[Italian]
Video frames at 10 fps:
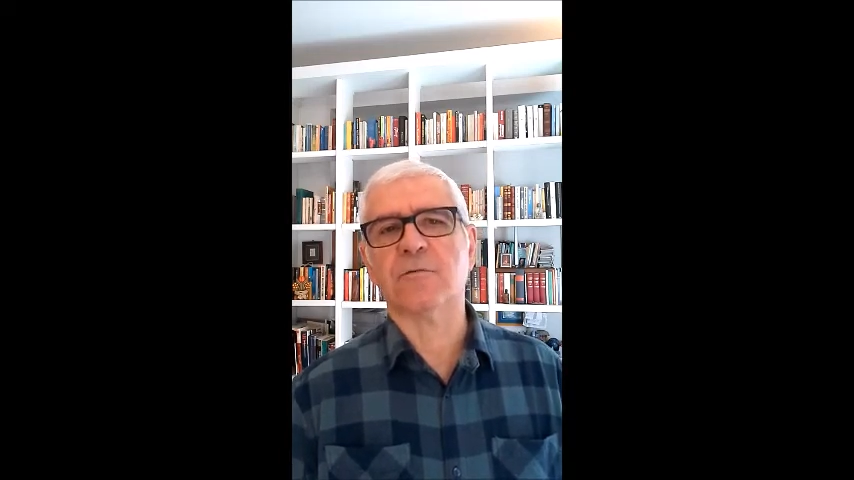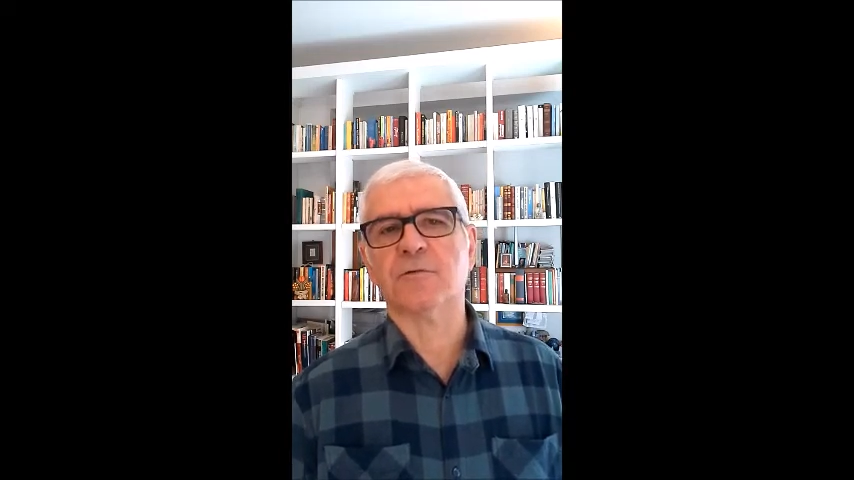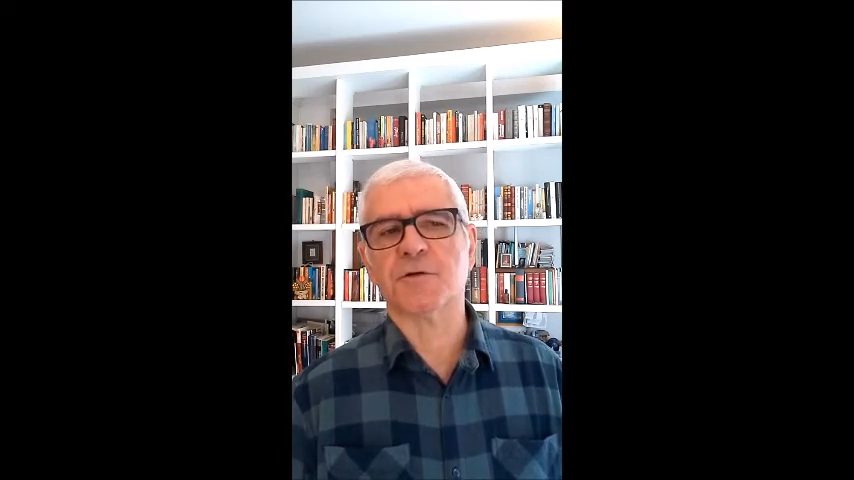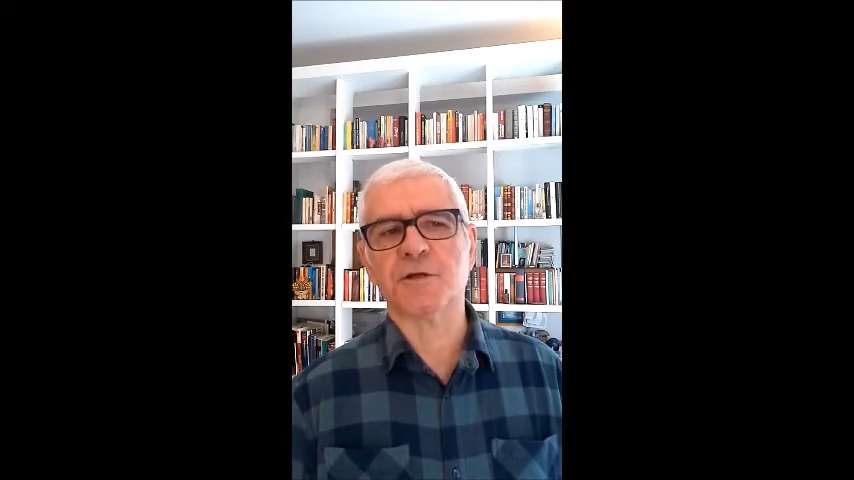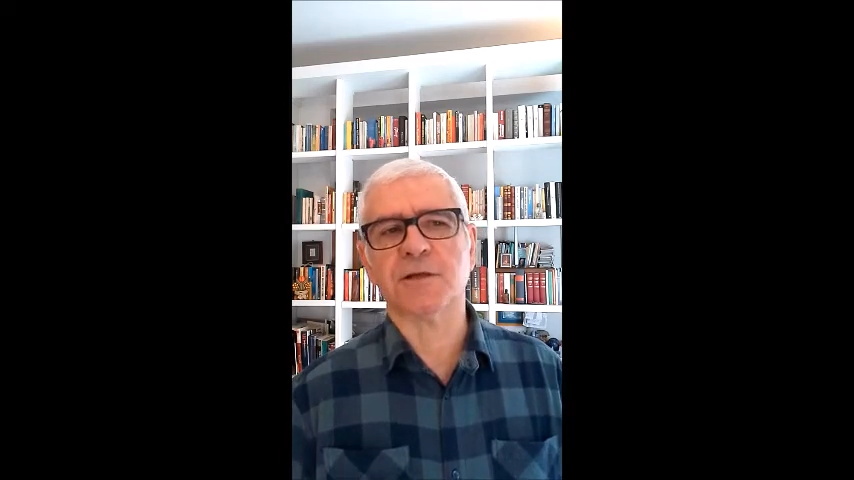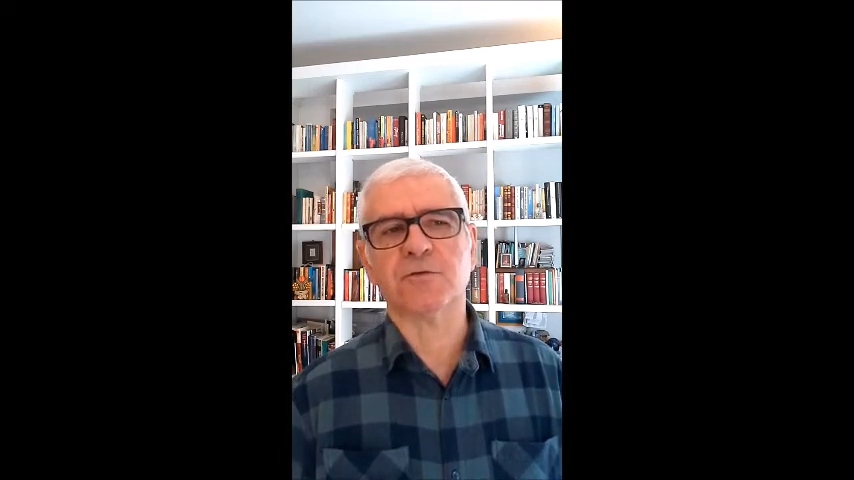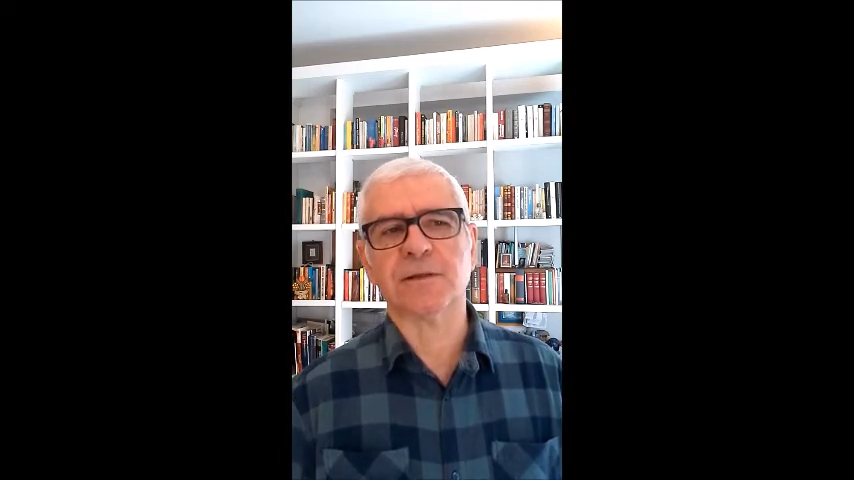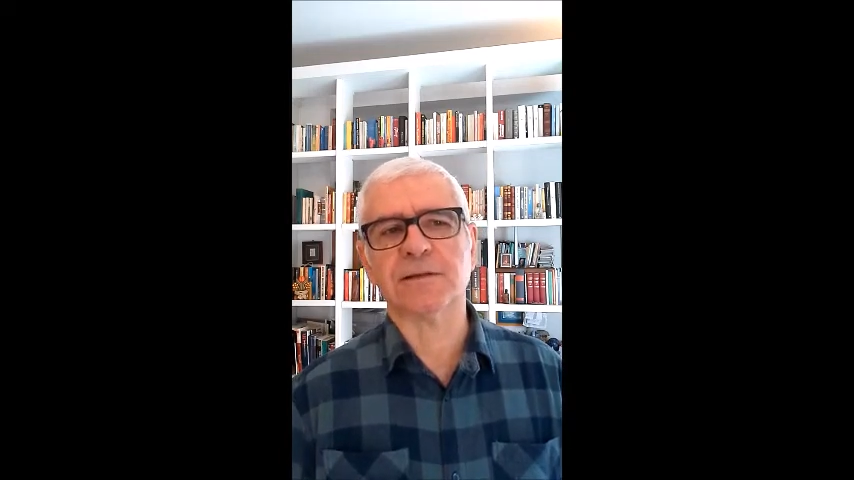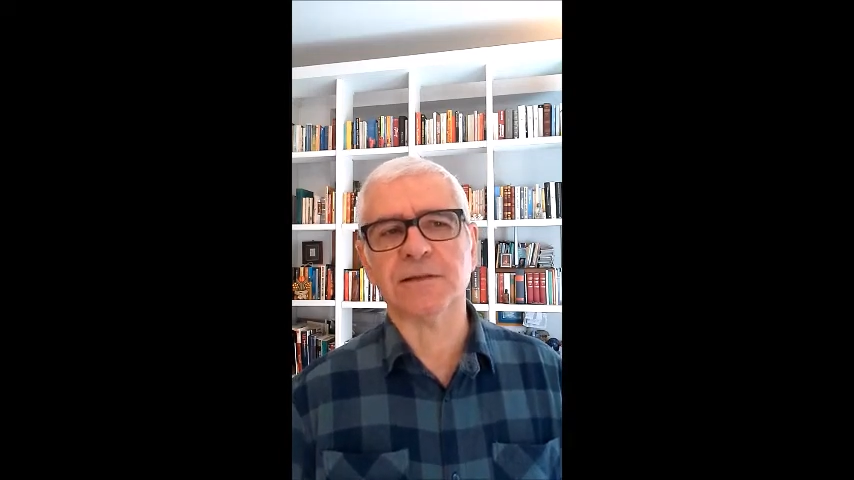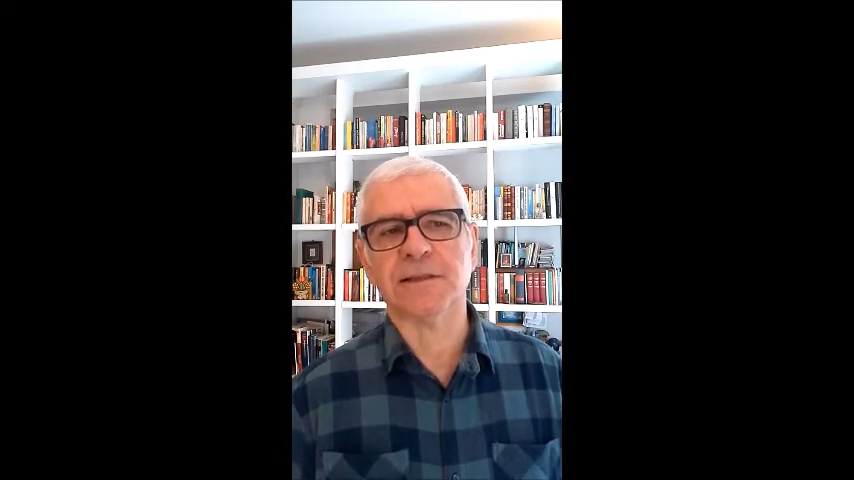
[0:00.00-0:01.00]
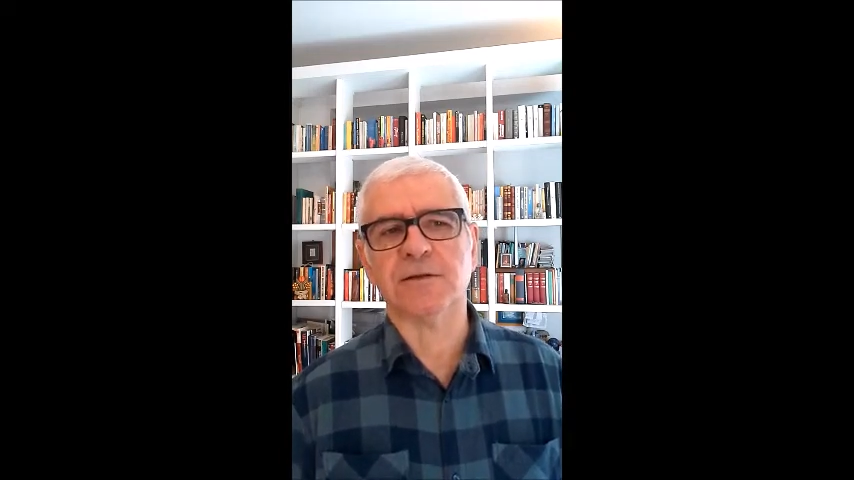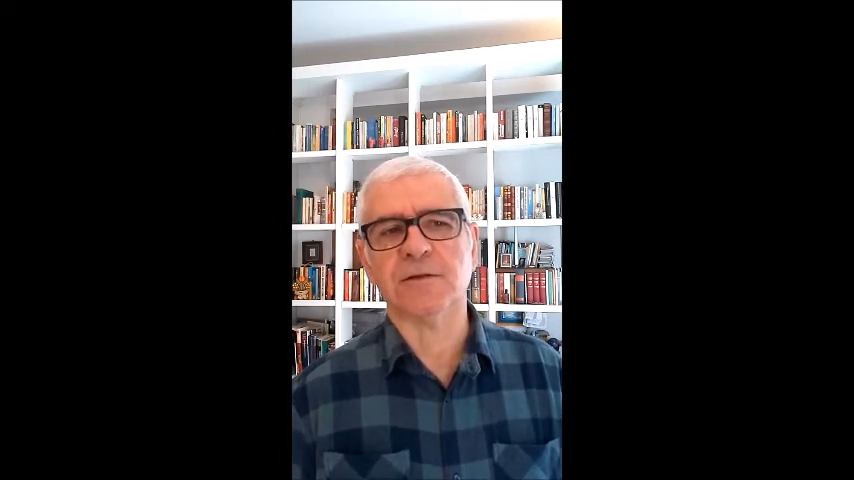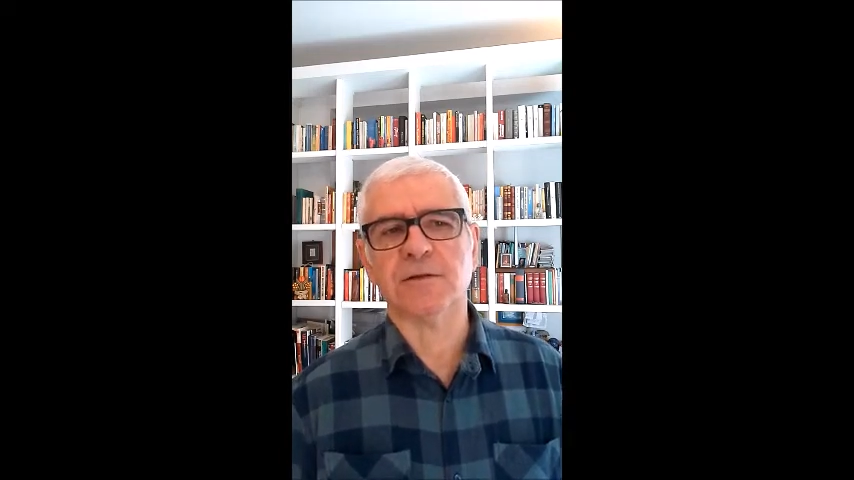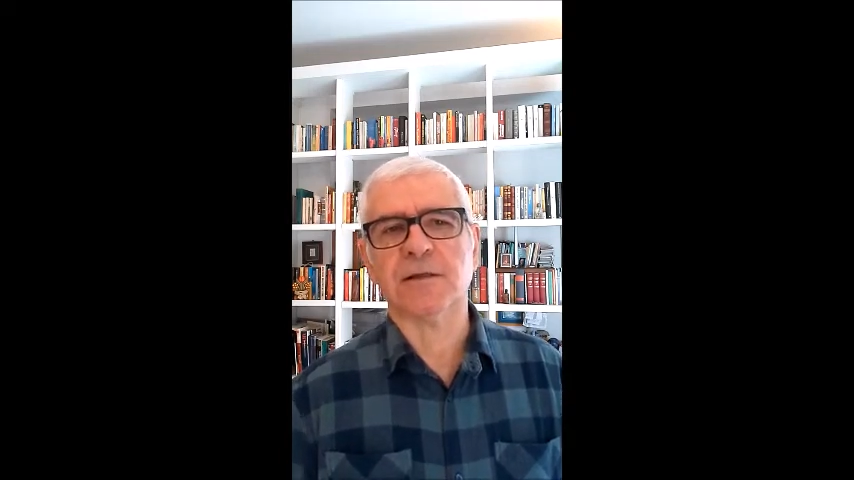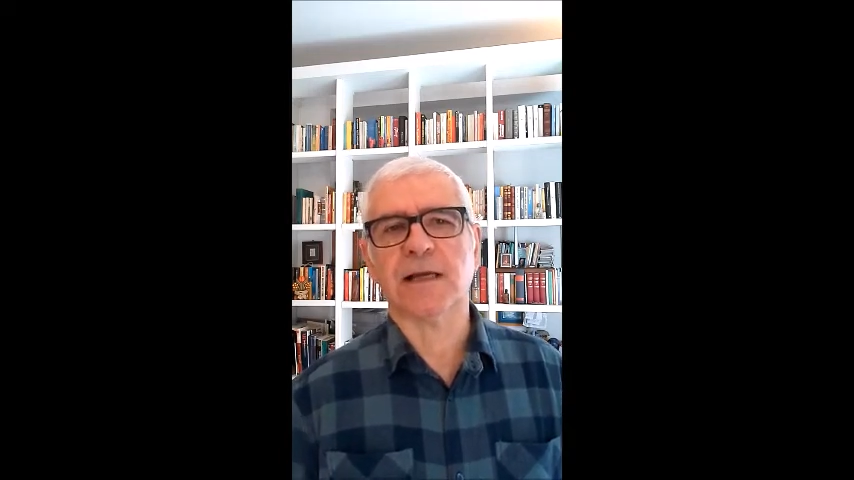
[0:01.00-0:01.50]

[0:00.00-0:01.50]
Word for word: un oggetto antico